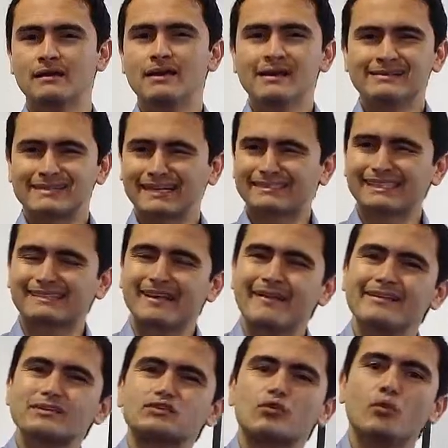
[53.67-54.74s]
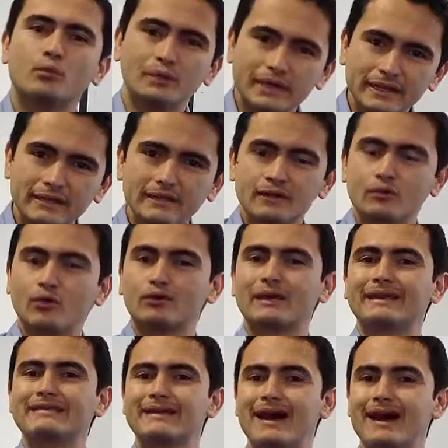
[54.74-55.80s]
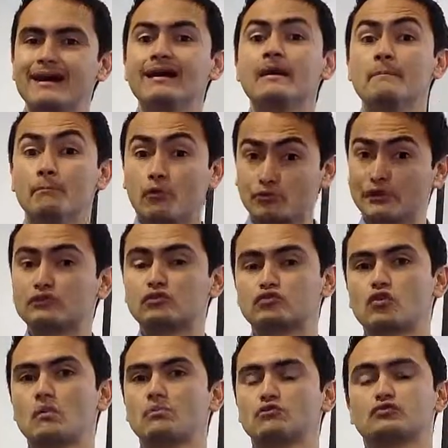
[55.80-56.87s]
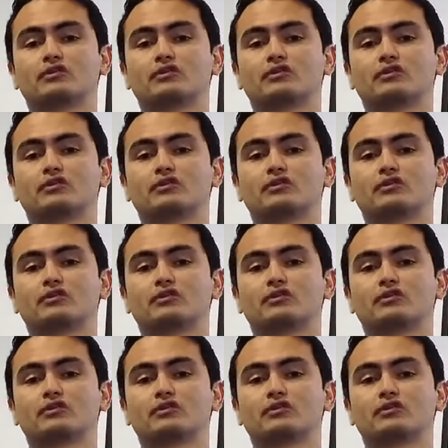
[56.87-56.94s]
Se trata de descubrir lo que ya por dentro somos,